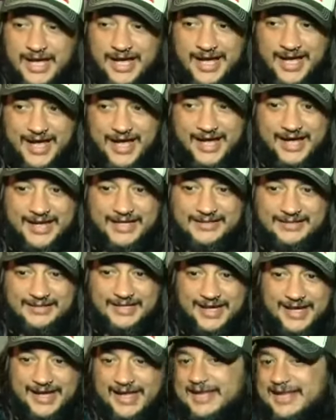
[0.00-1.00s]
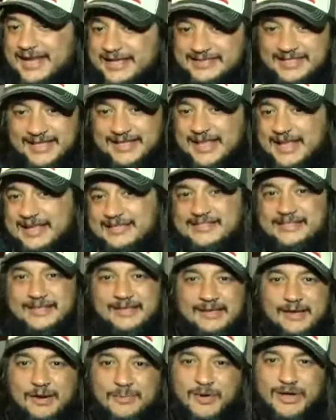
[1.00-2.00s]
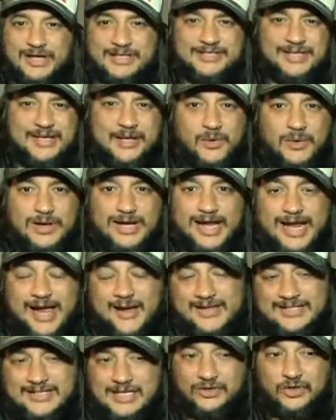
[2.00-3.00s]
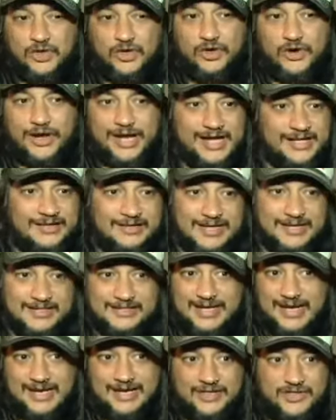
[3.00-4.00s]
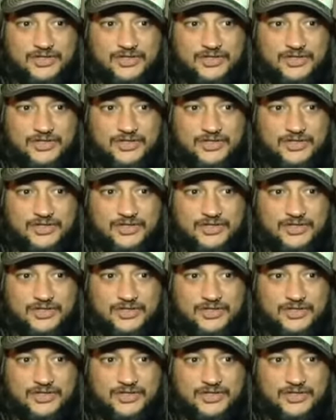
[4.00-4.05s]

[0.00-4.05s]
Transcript: Este, y las ideas eh, como que circulan en la cabeza, todo lo que entra sale.